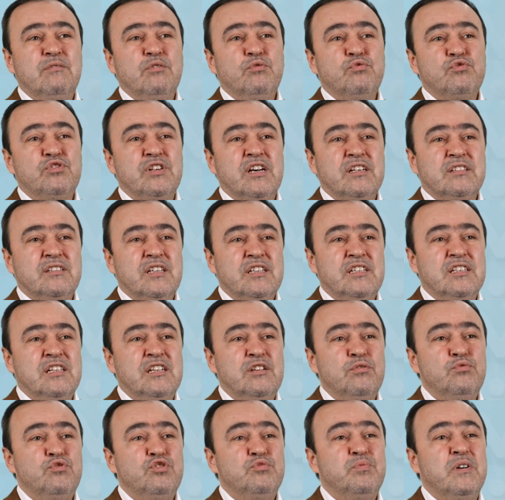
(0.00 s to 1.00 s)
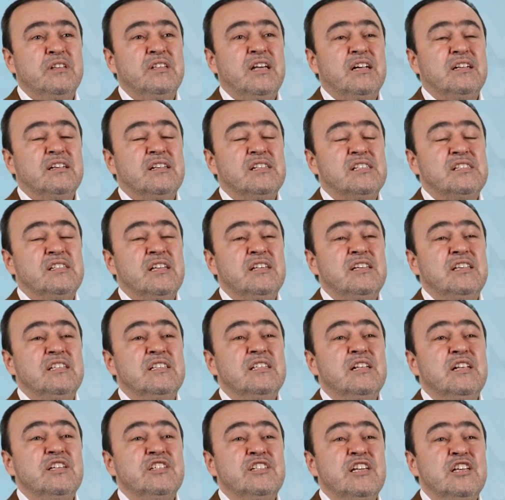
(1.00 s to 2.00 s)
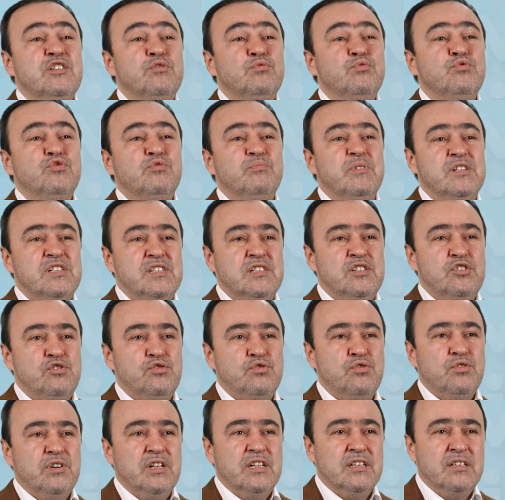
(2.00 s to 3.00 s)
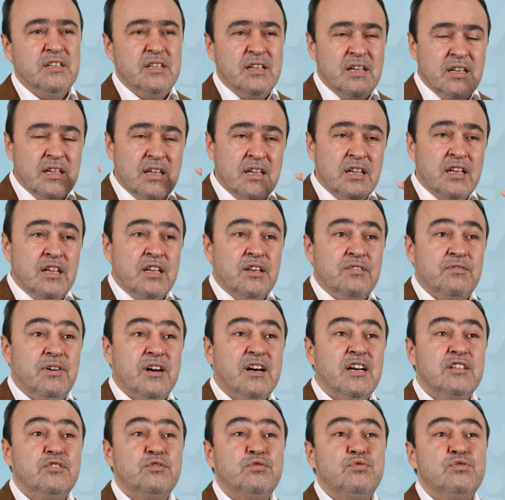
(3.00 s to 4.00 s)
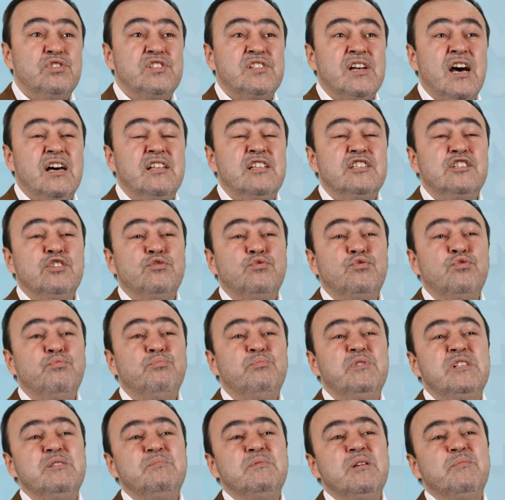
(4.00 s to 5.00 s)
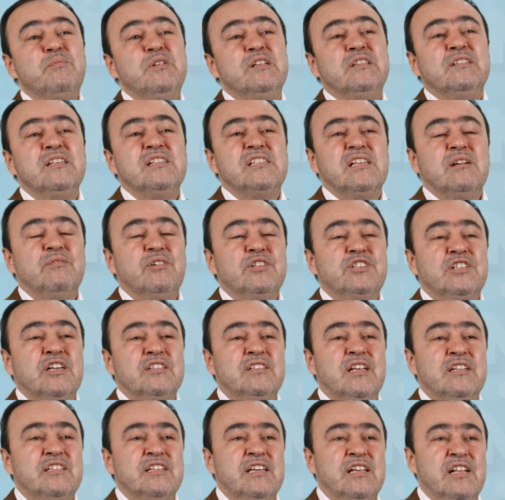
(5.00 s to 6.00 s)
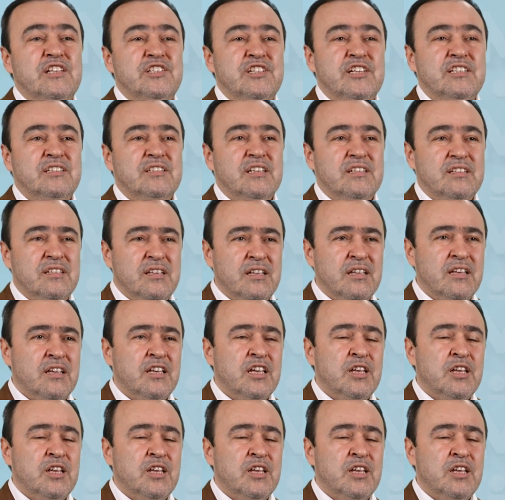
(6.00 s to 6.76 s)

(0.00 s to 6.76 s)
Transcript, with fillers: ve uzaktakilere düşmanın arkasından gidileceğini duyurmasını söyledi. Fakat sadece dün bizimle birlikte savaşanlar gelecek dedi.